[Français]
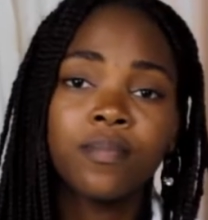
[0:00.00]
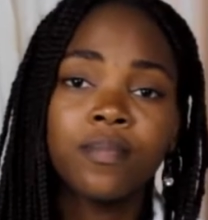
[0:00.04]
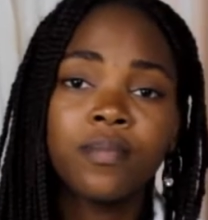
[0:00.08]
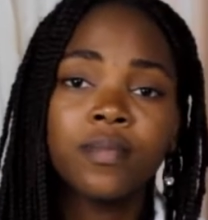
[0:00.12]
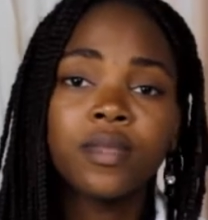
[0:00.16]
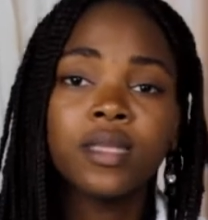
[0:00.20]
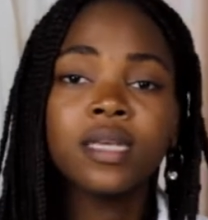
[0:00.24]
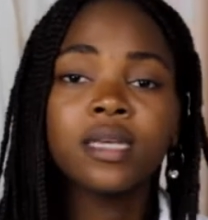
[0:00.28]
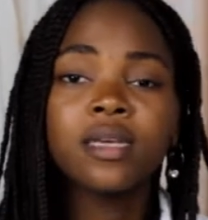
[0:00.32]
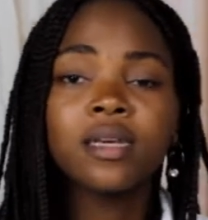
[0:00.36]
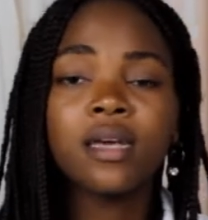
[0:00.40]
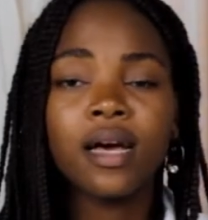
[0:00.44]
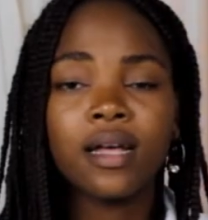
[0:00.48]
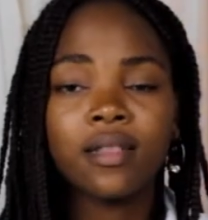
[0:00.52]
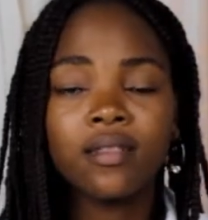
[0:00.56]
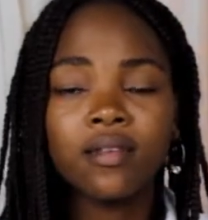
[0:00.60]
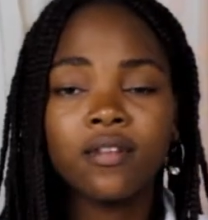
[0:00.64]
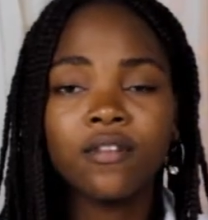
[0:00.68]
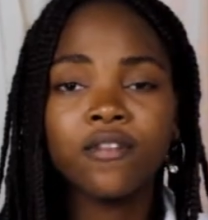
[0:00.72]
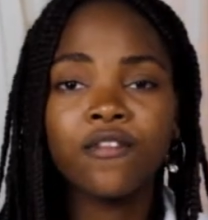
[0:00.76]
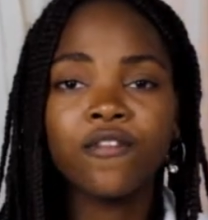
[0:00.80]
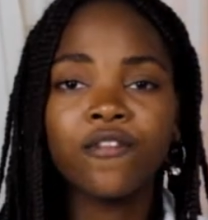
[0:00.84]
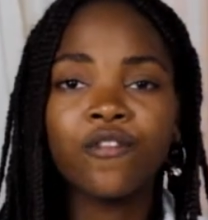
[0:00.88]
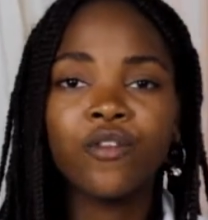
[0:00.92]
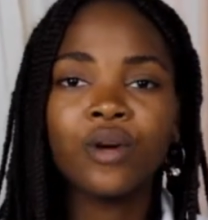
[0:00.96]
ans.
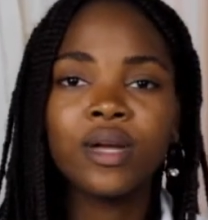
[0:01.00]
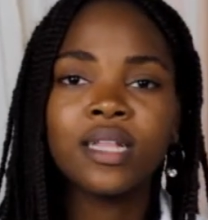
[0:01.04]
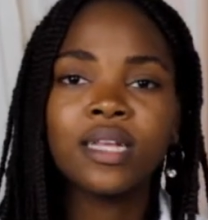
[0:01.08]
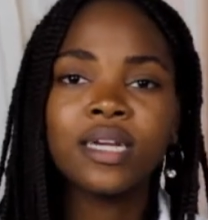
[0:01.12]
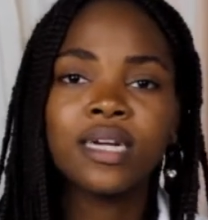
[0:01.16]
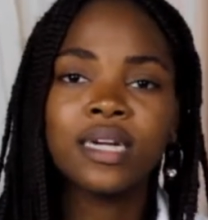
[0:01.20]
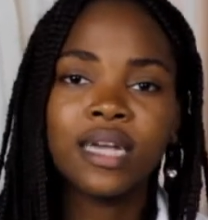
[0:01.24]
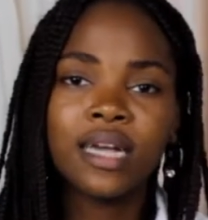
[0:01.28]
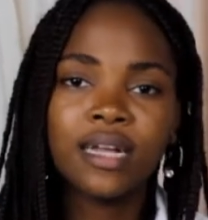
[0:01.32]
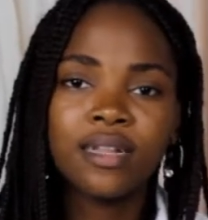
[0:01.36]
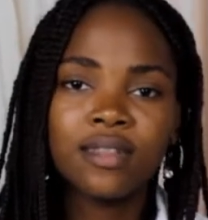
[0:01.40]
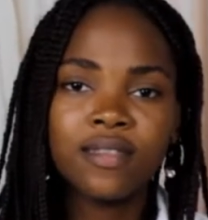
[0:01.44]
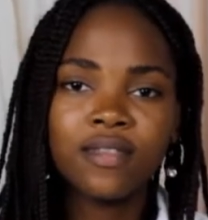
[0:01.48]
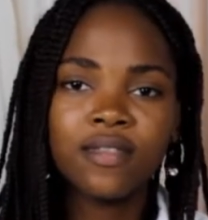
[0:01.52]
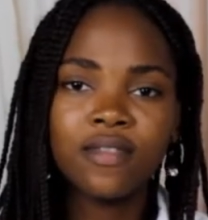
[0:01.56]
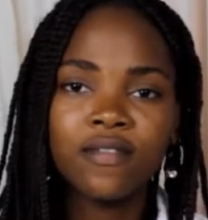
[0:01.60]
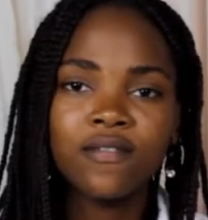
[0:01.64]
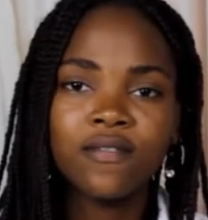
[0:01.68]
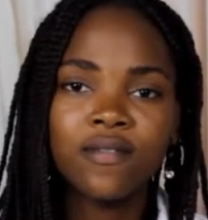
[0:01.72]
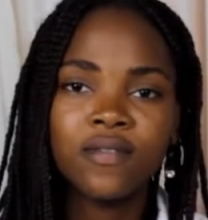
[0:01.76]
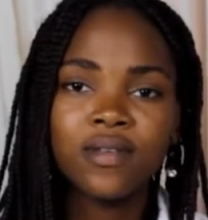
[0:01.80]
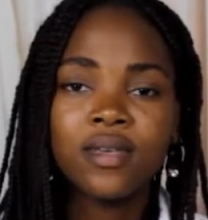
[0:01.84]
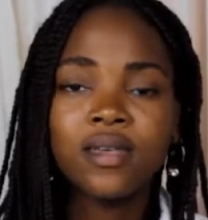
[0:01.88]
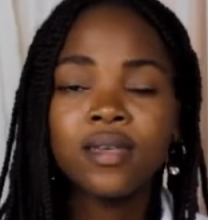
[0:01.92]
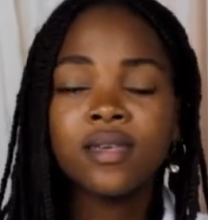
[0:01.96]
4. Faut être
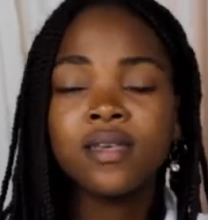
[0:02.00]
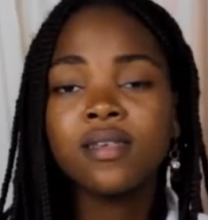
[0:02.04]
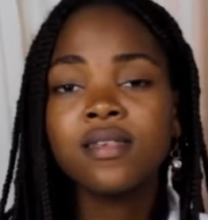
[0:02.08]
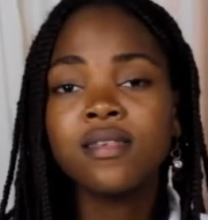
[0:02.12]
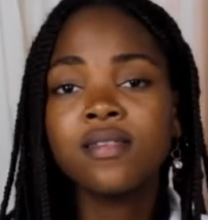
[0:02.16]
créative.